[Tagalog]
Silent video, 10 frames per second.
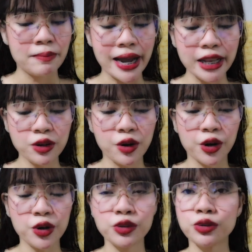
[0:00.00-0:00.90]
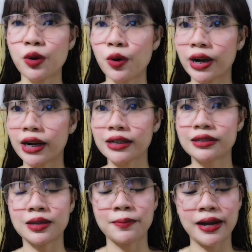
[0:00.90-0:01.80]
minecore, yung
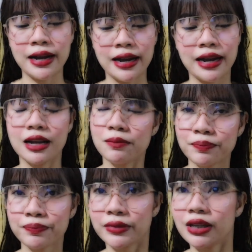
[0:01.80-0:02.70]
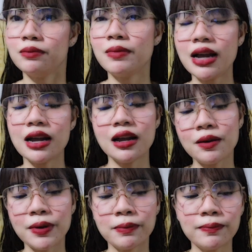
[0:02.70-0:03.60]
doors sa mga
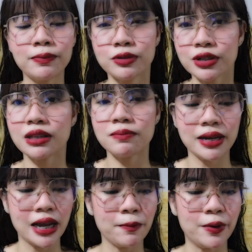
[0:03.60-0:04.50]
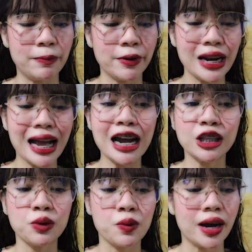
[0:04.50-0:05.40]
mapag gusto mag-upgrade pero
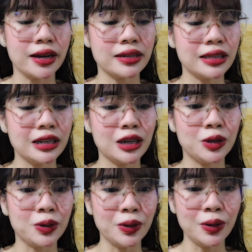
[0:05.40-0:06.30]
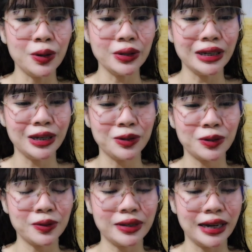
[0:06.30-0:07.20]
nakakatuwa kasi tingnan nyo, tingnan nyo
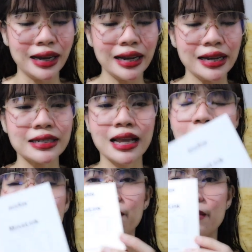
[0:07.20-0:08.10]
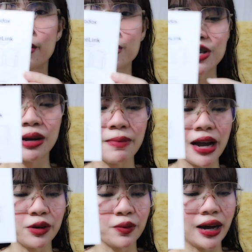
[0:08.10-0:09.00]
to guys meron siyang
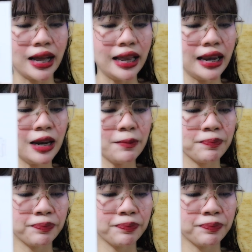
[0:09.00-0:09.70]
manual